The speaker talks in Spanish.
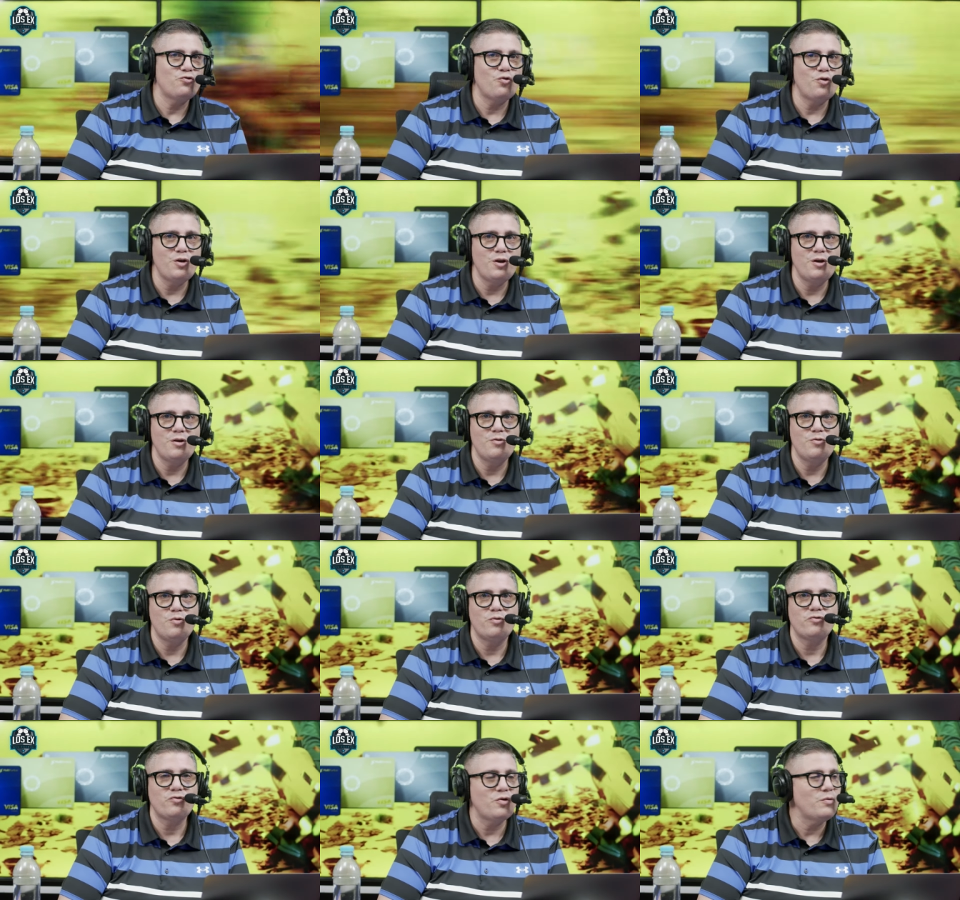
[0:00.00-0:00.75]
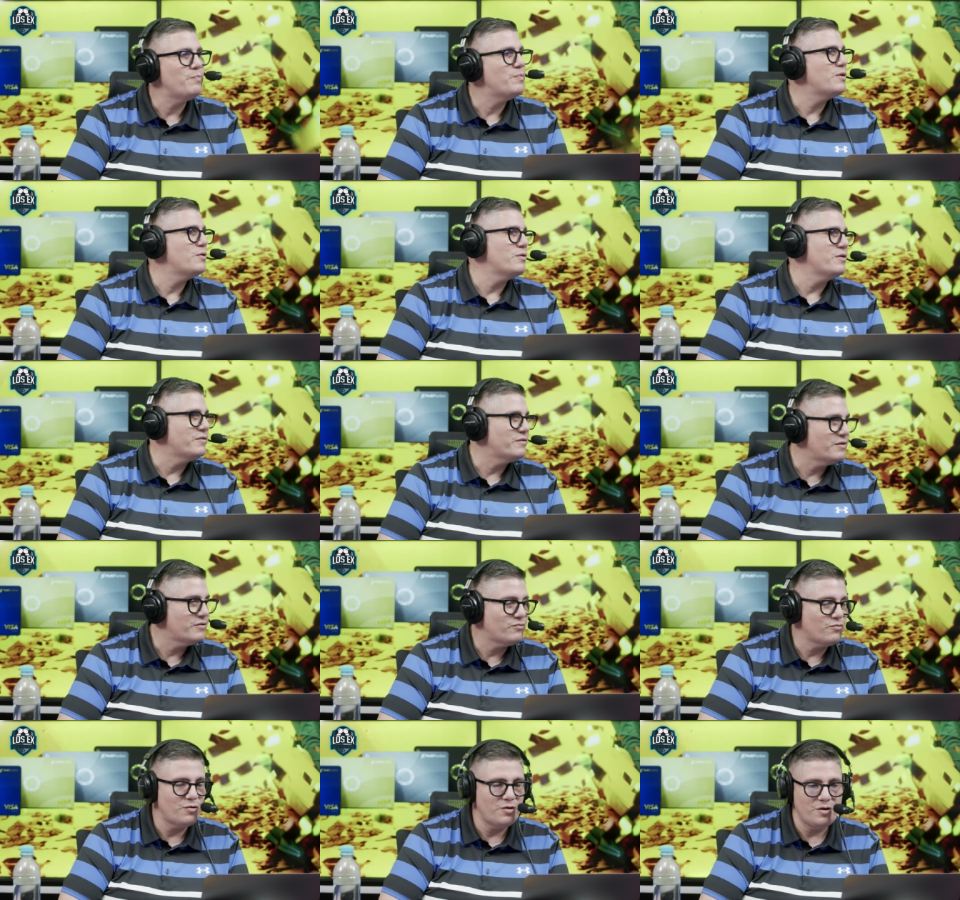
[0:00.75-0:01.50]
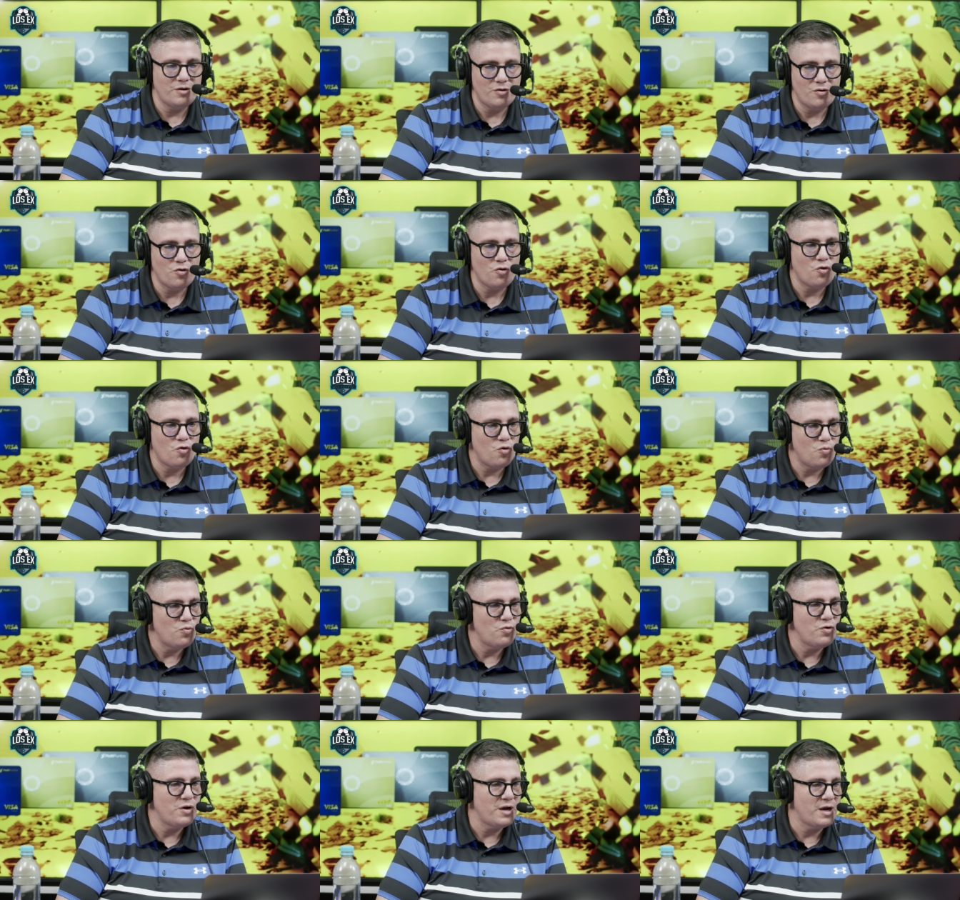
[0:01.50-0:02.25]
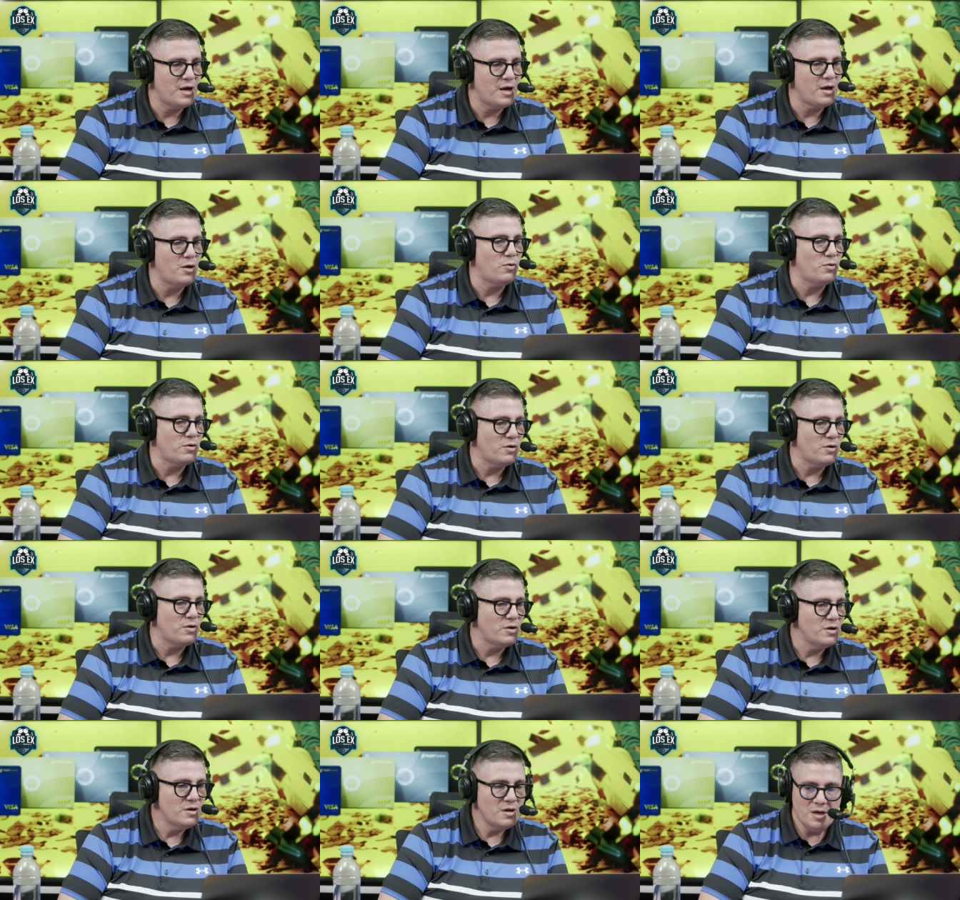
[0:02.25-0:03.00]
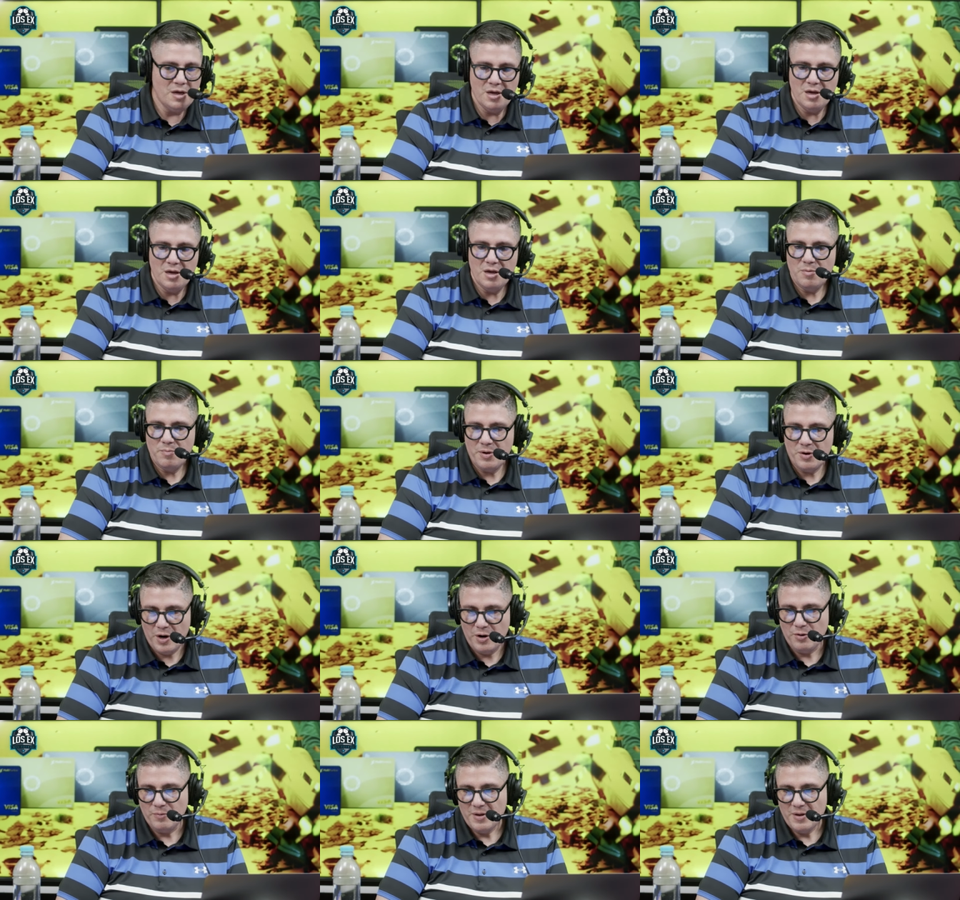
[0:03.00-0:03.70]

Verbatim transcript: soy, no soy periodista, soy comunicador. Pero bueno,